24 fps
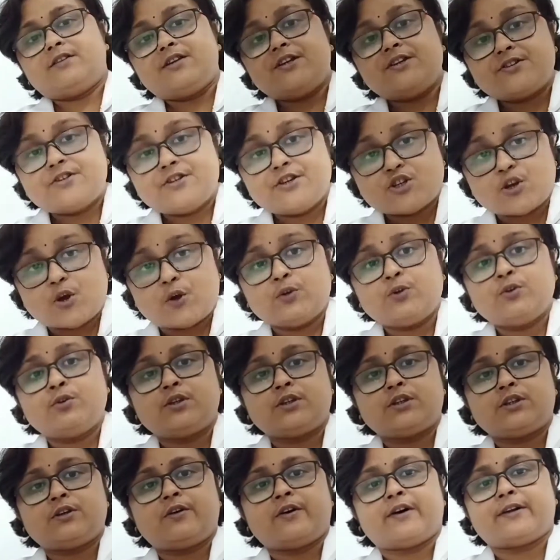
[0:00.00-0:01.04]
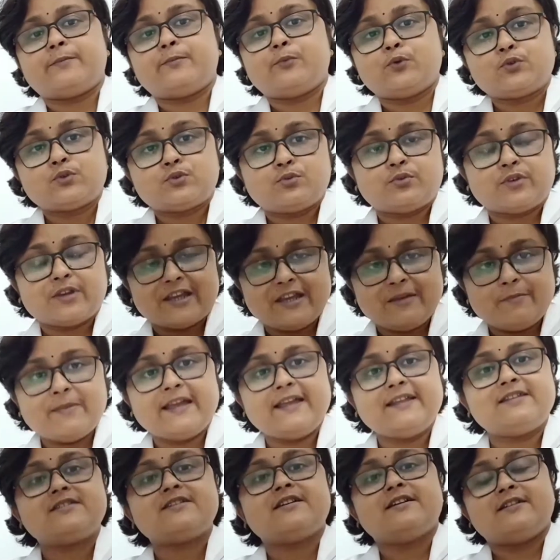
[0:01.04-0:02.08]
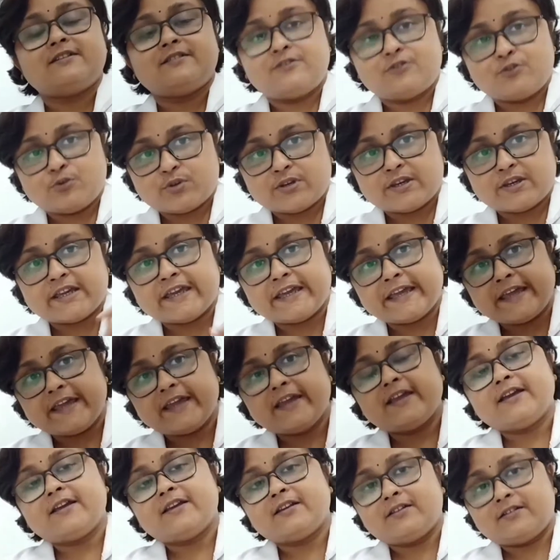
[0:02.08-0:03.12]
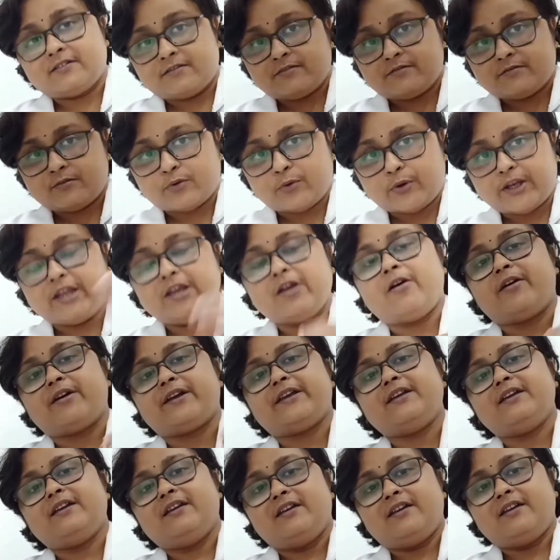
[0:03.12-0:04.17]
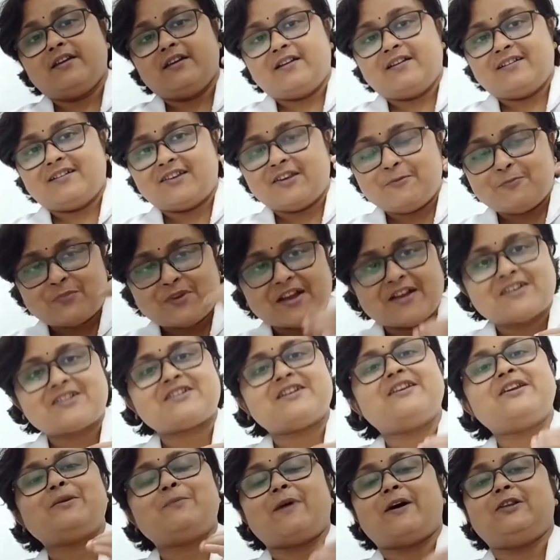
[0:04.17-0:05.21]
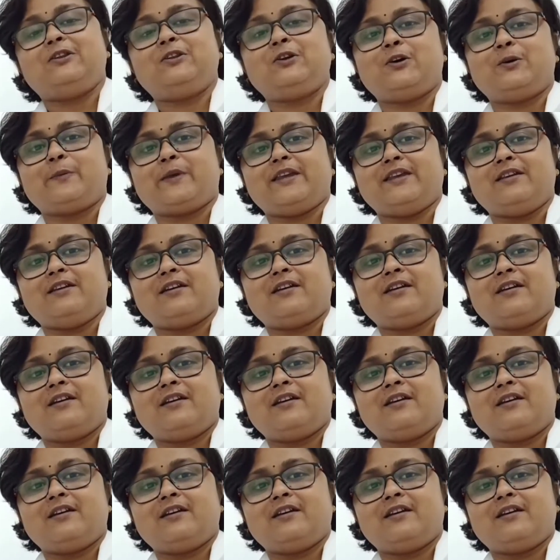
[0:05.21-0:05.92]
দৃষ্টি সংঘটিত হয় বস্তুর ইমেজ চোখে তৈরি হয় রিফ্র্যাকশনের মাধ্যমে